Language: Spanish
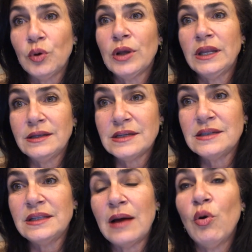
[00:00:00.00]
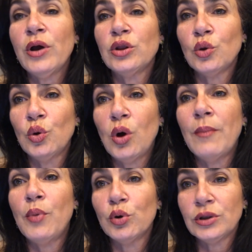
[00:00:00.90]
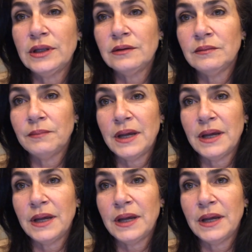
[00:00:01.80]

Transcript: porque necesitamos que todos aporten